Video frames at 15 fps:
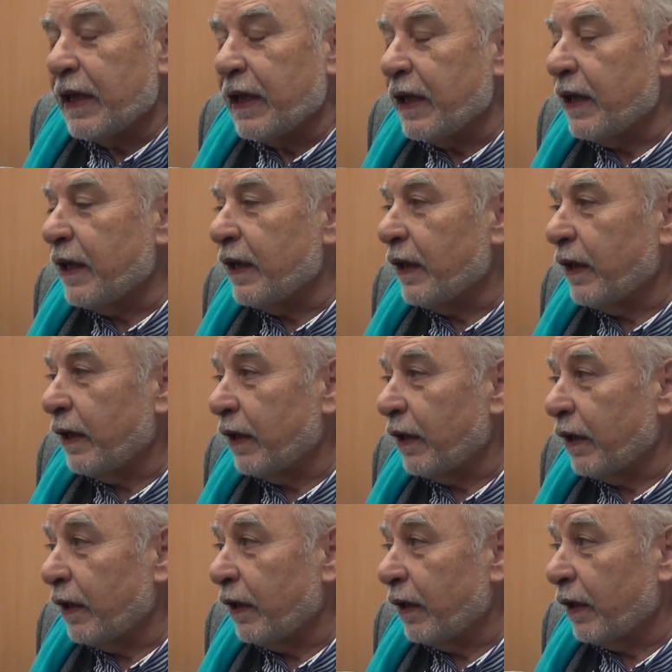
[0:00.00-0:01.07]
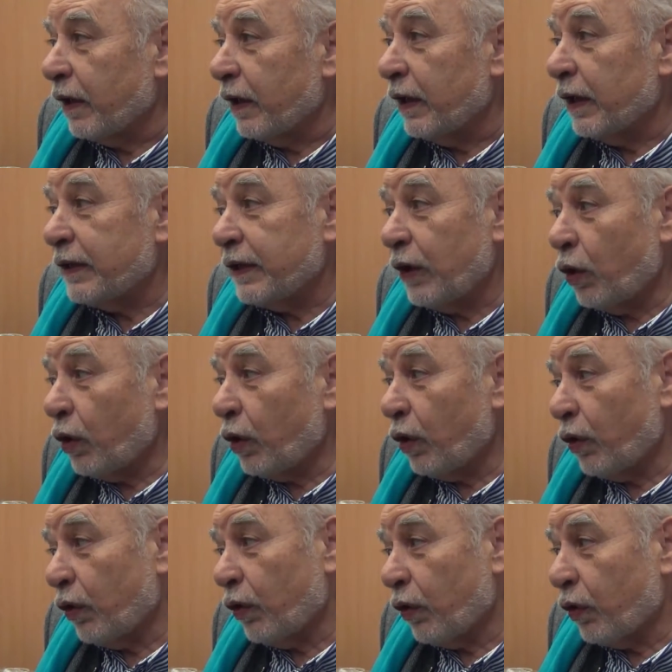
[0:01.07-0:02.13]
Et il était
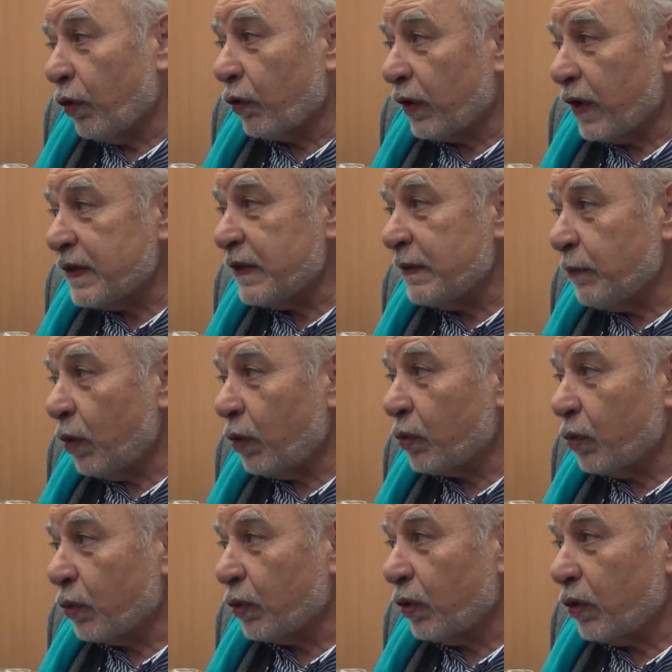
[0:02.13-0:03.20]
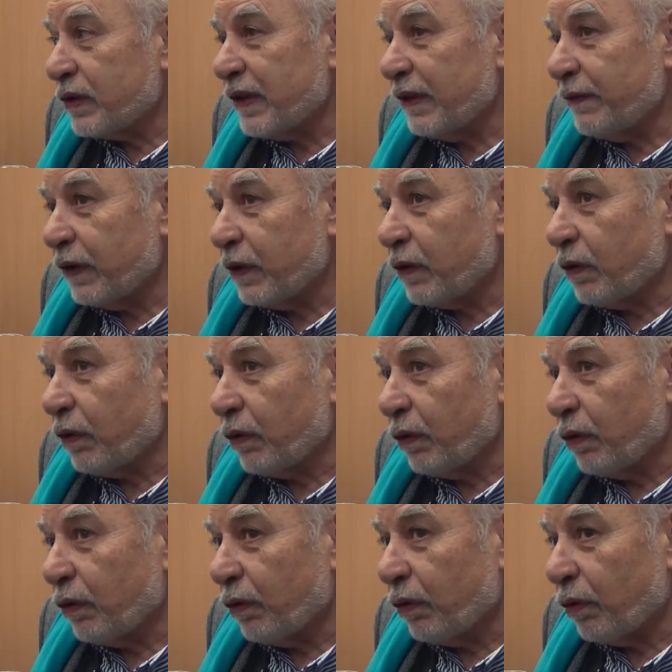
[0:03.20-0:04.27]
euh, quasiment en concurrence avec
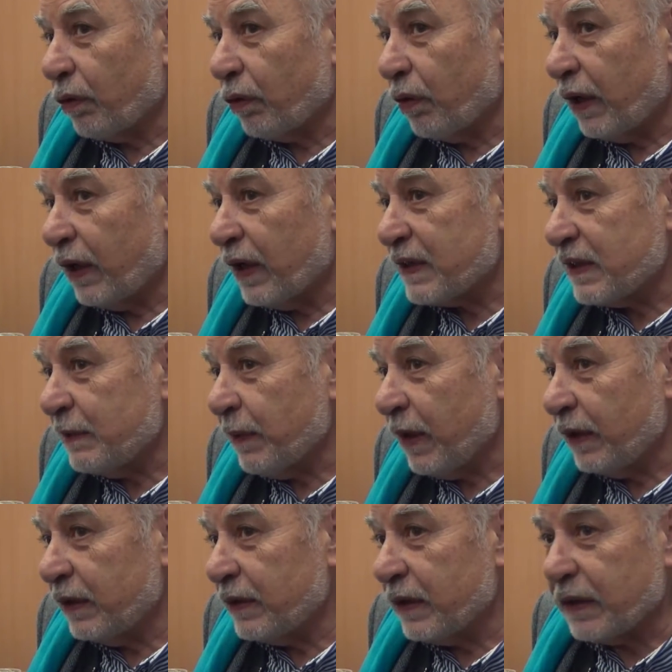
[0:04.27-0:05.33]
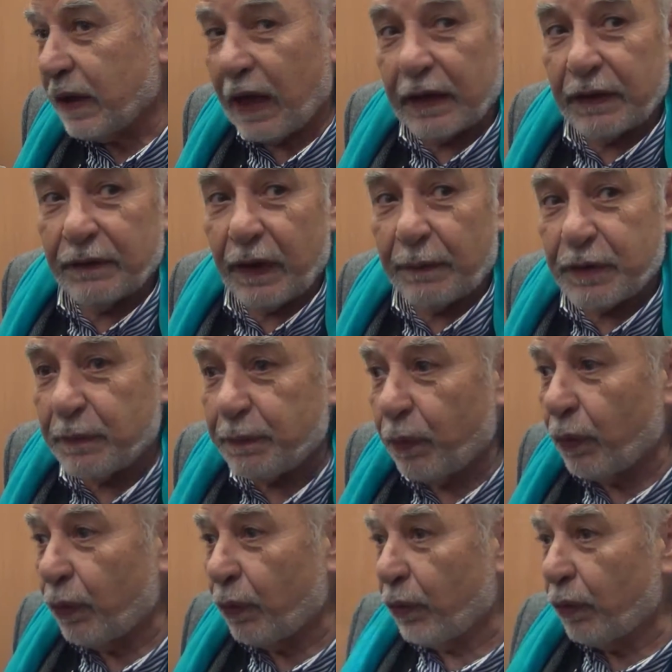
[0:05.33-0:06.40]
euh, Leila Slimani. Ils étaient arrivés un petit
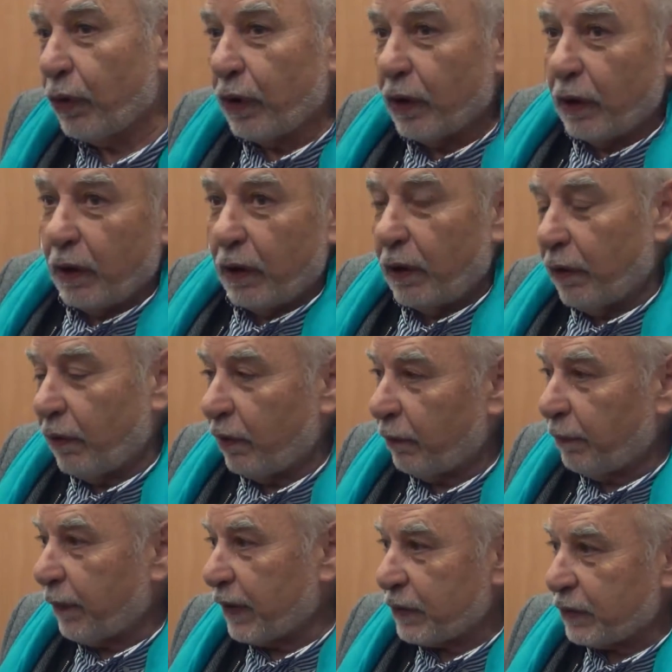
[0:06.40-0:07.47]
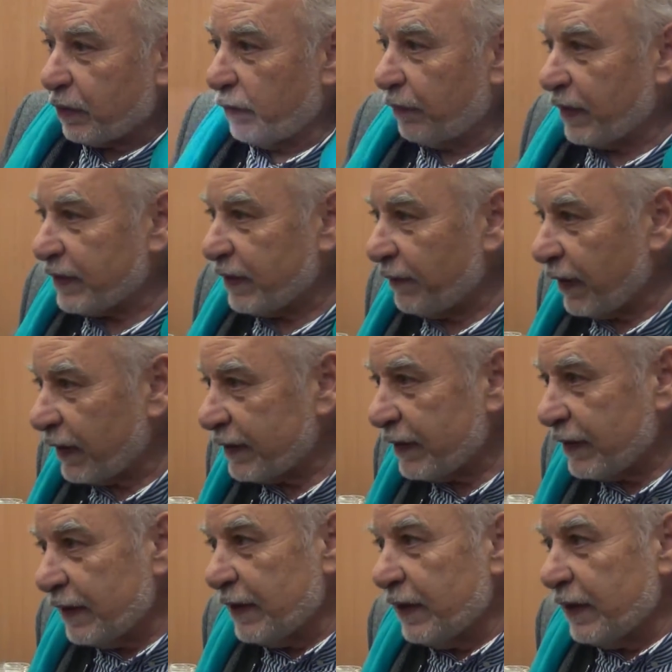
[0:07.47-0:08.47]
peu euh, presque face à face.